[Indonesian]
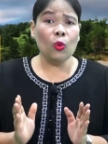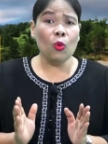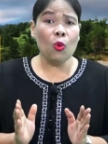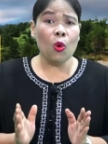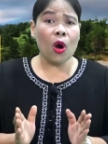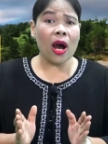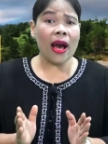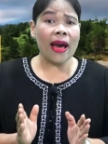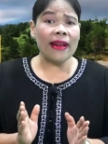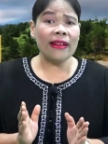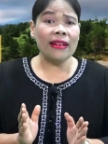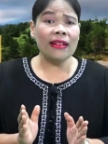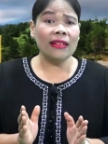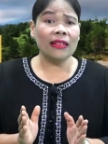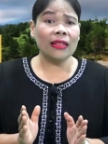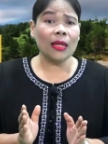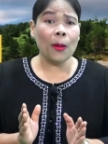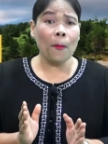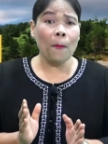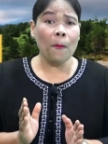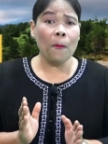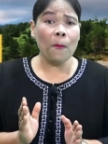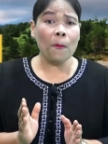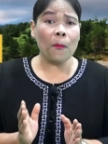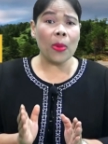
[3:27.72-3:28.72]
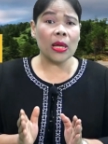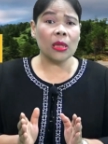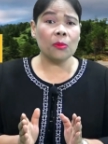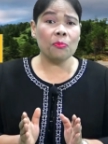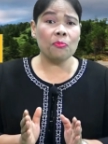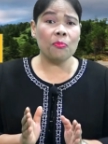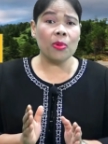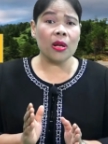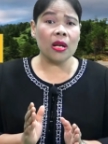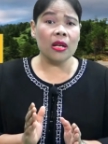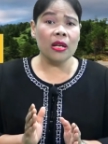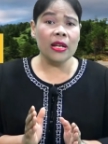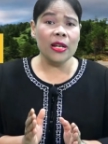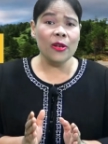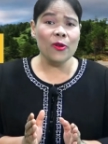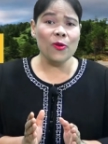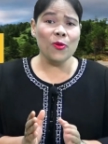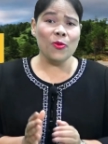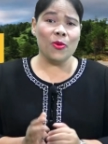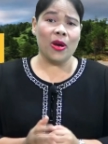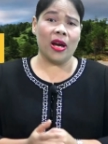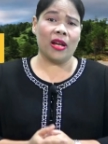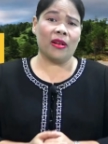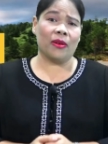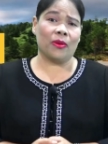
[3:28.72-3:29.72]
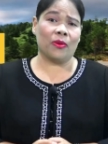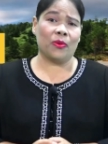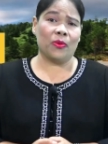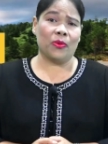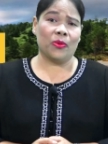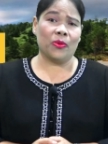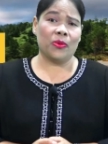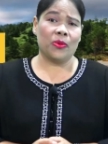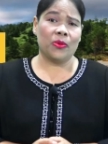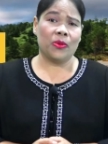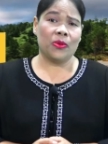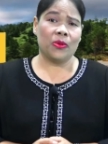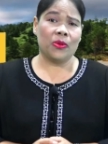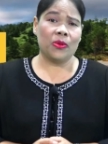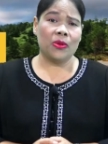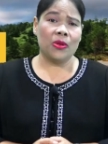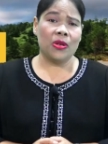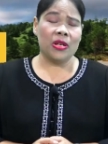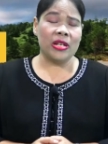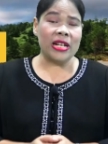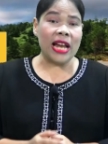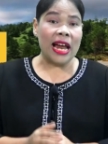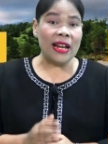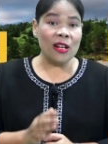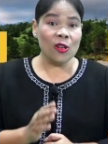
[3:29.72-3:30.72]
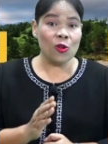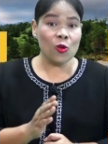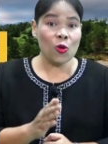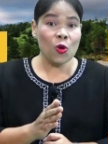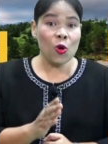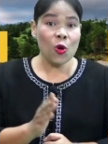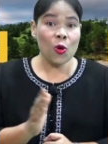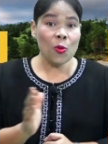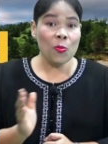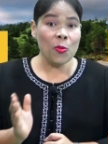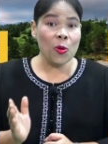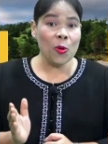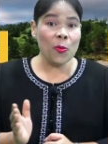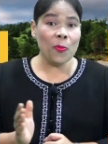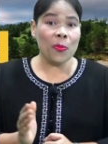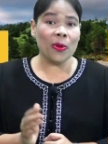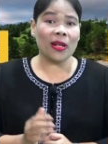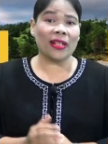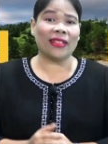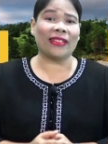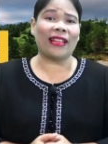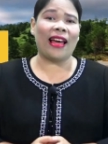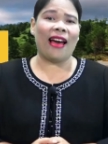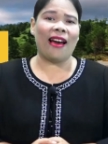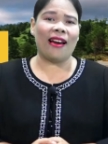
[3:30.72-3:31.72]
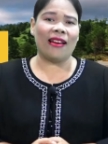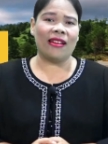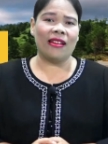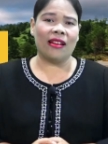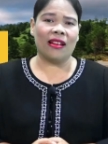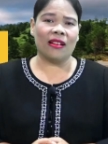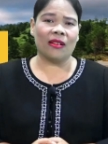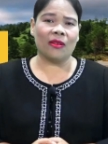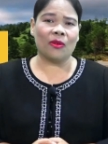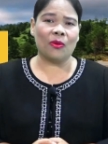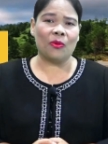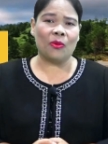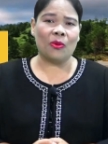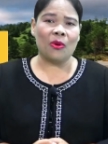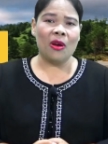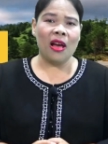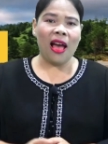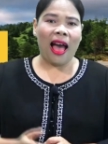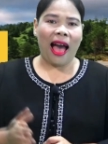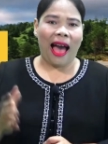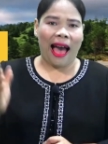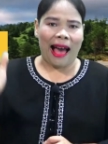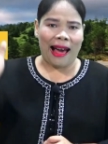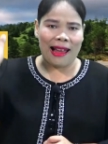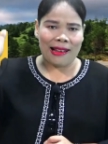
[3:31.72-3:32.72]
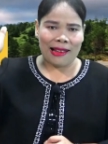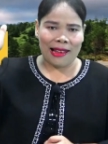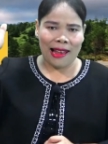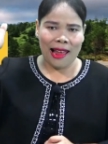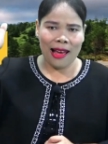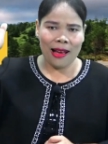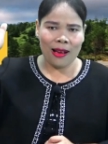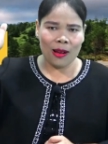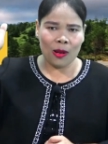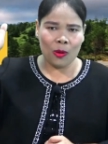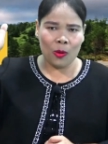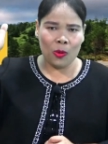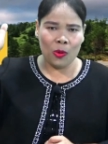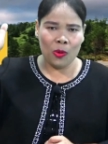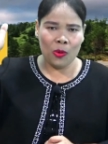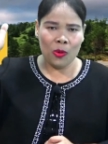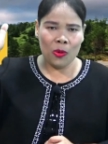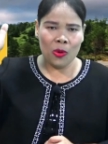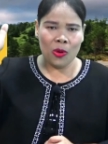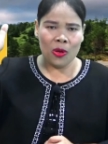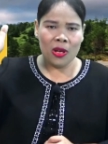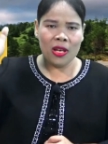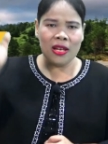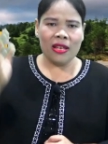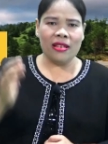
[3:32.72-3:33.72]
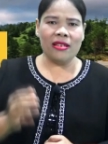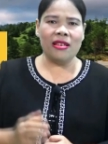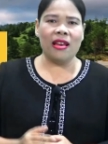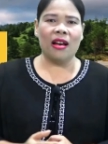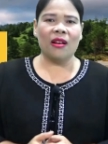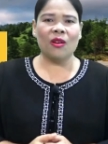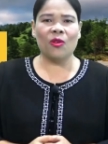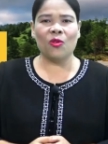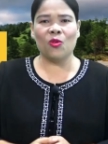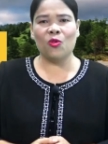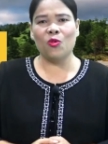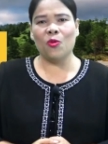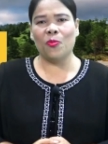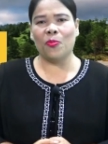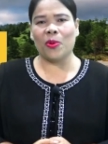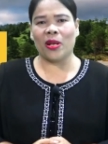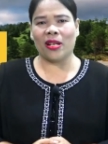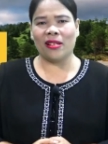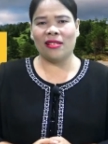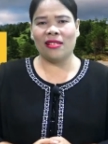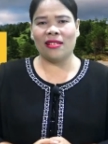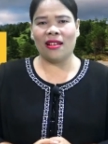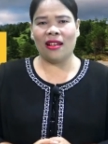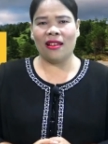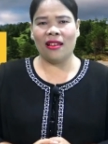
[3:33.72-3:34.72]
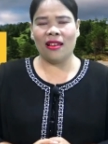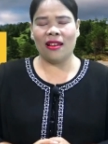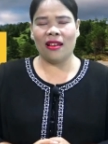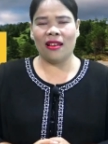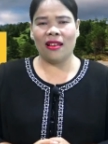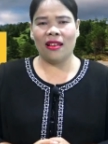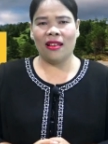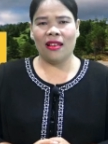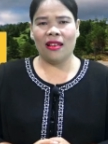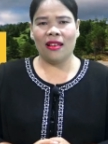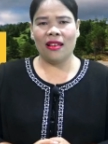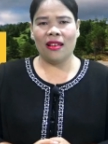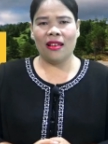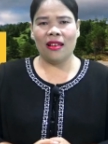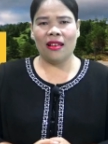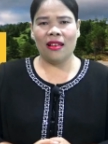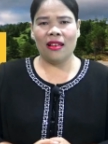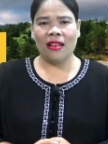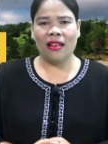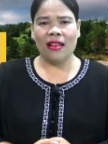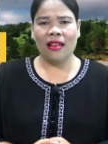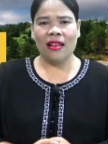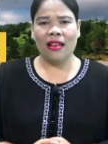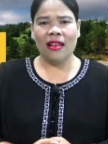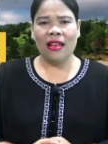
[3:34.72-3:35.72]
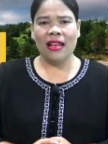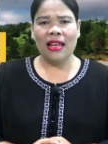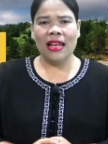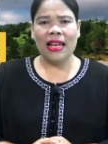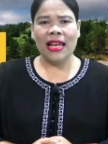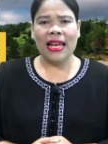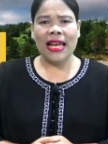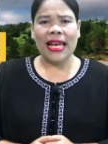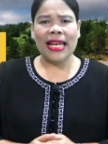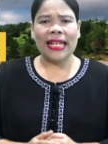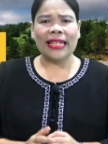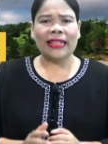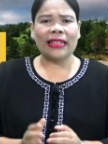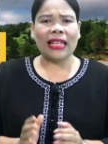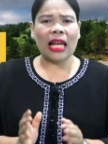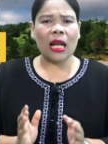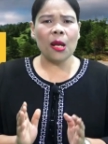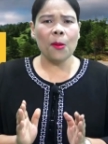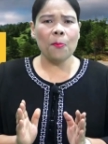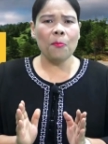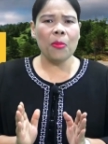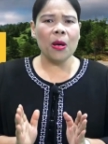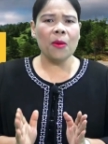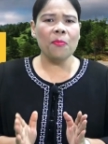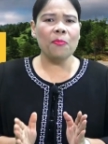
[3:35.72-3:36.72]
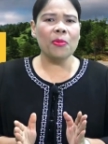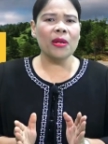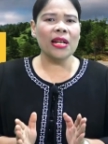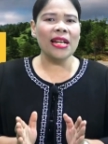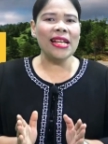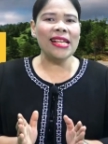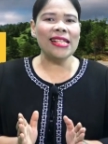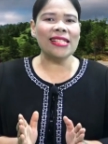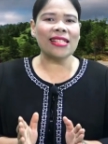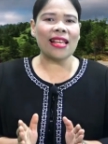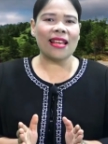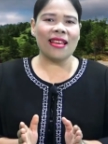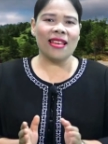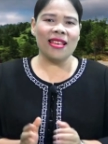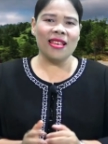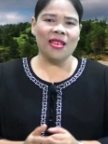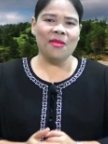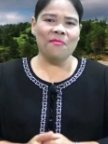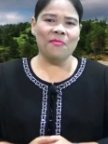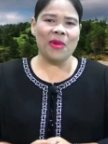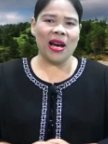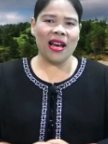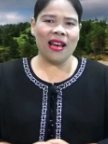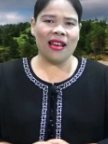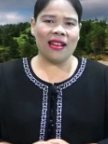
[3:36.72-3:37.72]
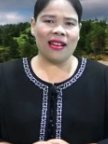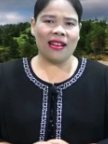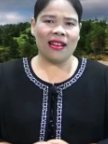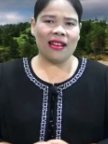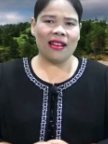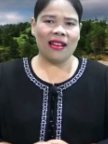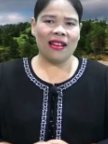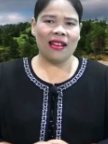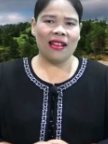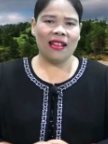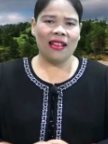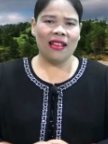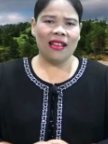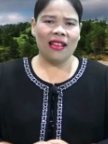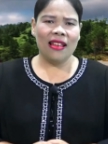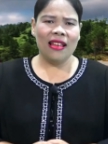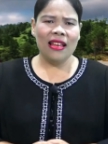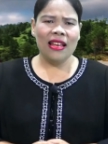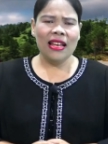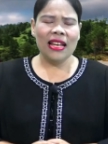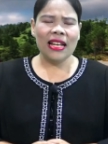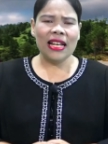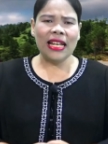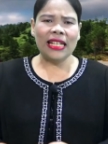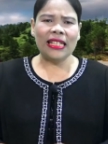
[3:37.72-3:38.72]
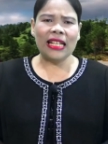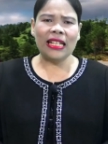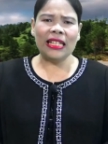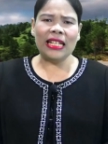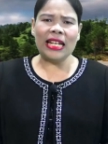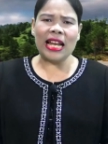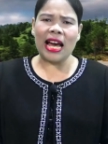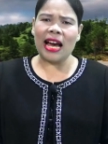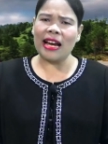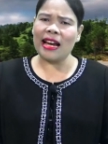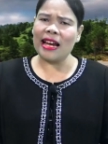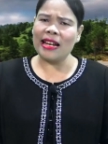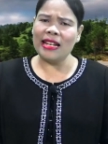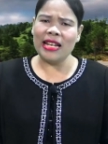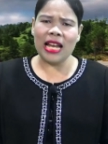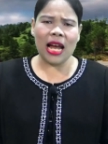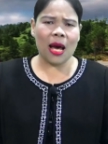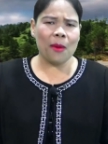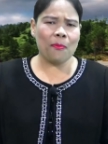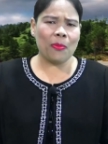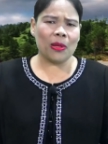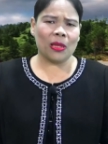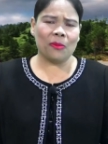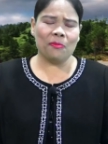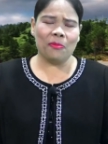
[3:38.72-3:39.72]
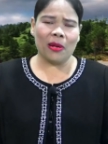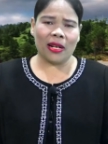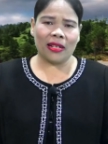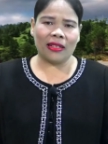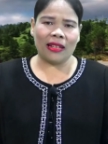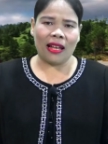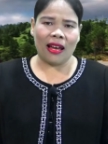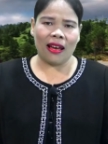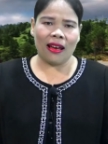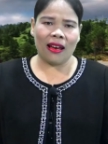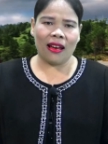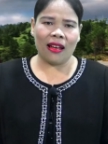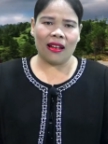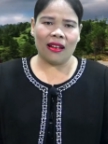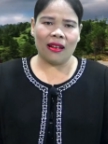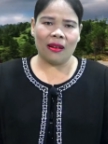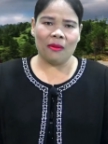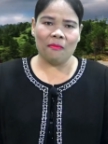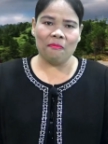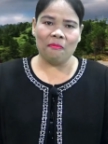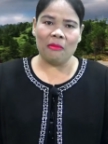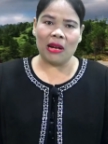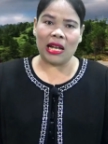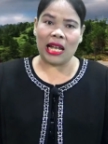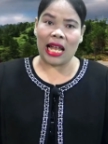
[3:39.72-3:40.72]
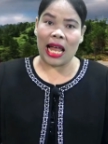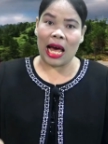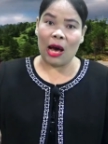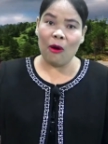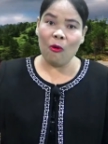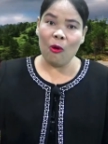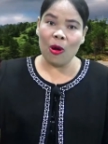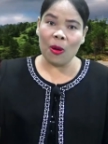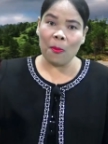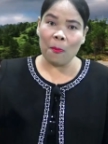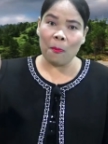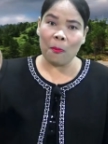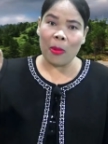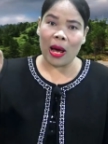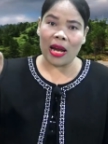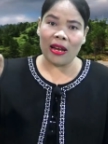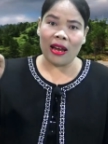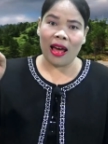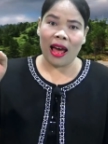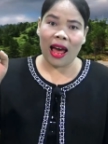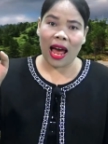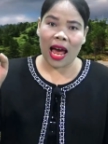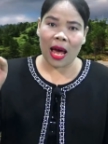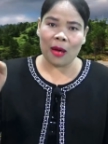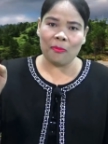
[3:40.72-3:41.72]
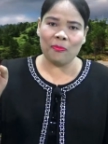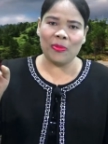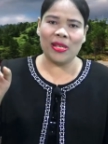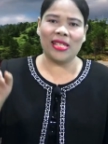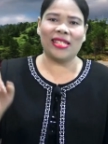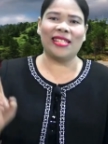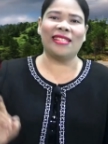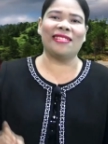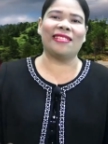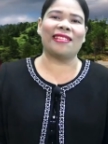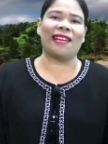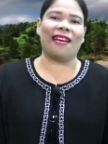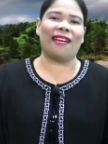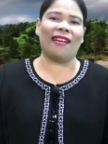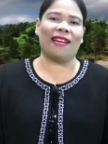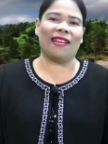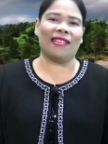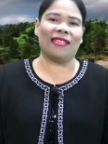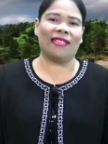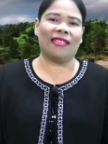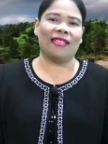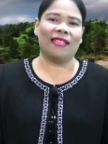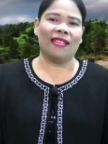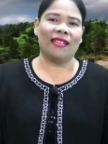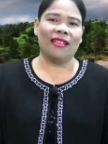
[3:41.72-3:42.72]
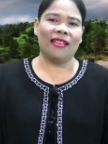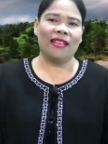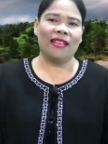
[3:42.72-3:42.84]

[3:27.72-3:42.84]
"Tuhan tempat perlindunganku dan kubu pertahananku, Allahku yang kupercaya." Tanpa perisai iman, kita tidak akan dapat bertahan melawan panah api si jahat.